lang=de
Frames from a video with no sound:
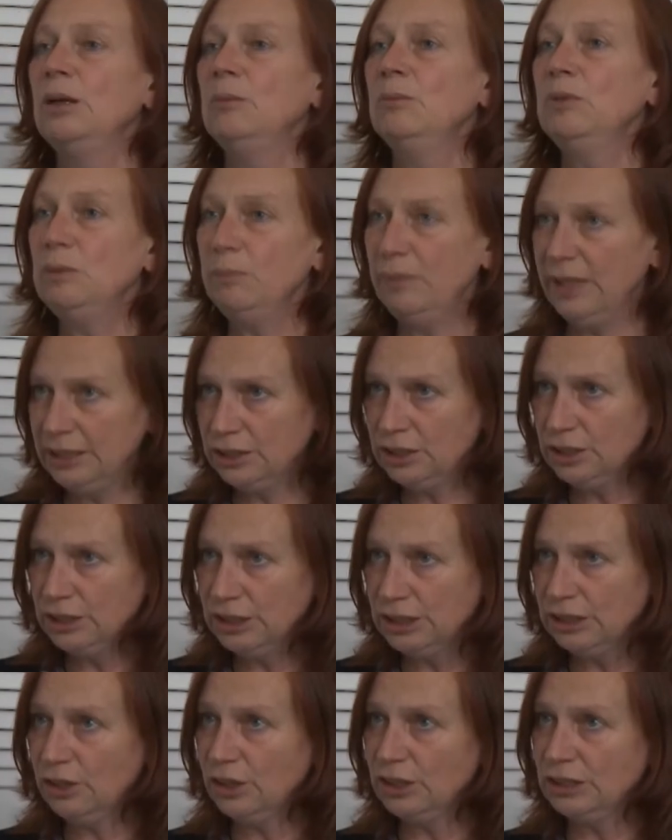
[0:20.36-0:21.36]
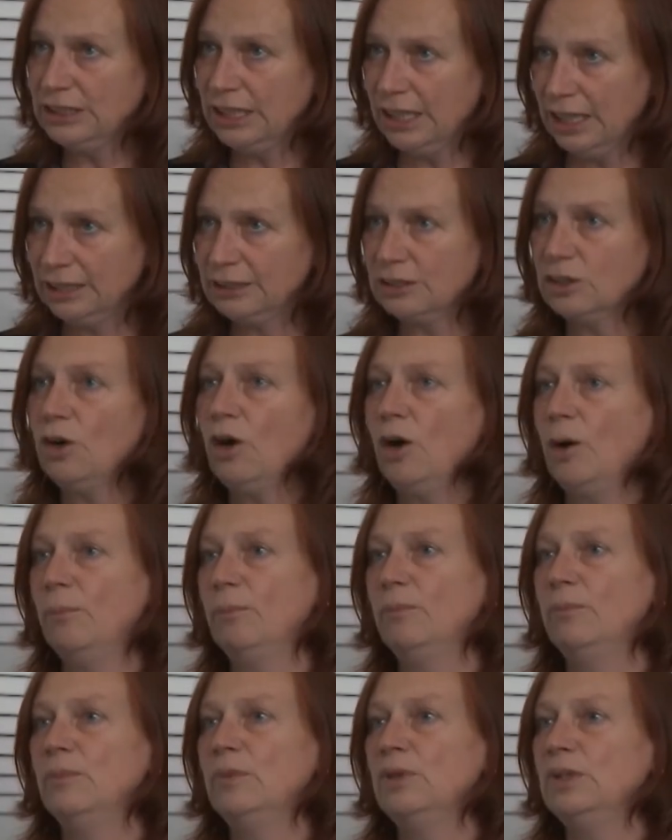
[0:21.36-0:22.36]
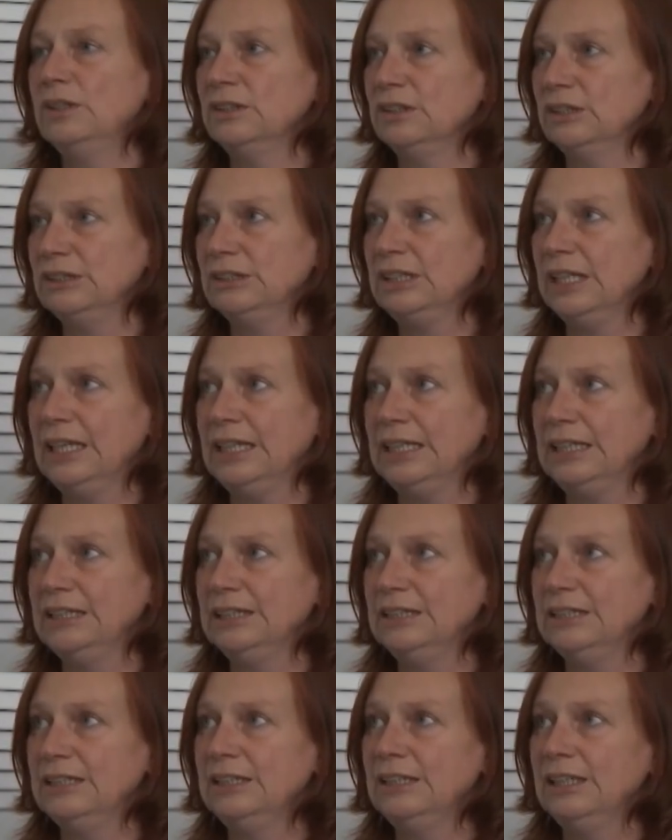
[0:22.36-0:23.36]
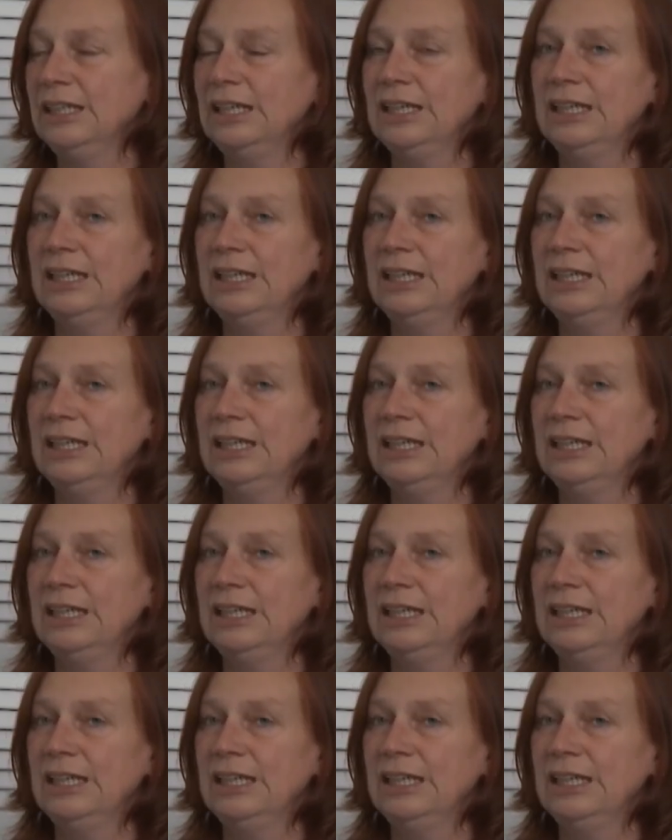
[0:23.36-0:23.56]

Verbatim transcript: mit Menschen in Kontakt kommen, irgendeine